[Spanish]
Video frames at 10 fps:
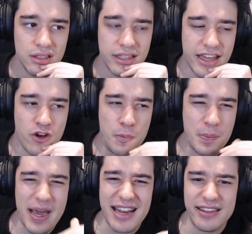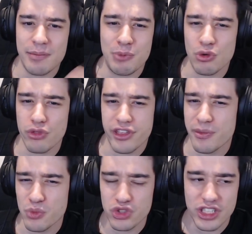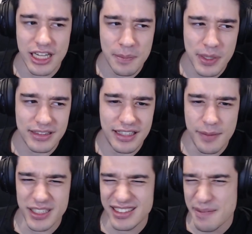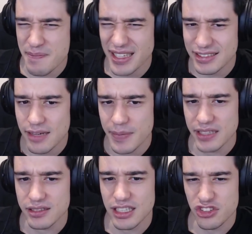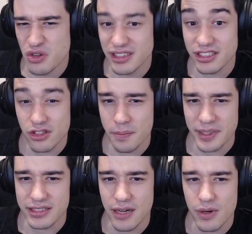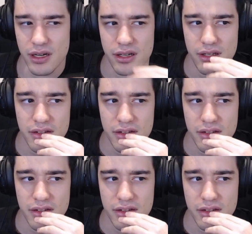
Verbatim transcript: que no paran de producir música prácticamente mes a mes. Eso antes no pasaba.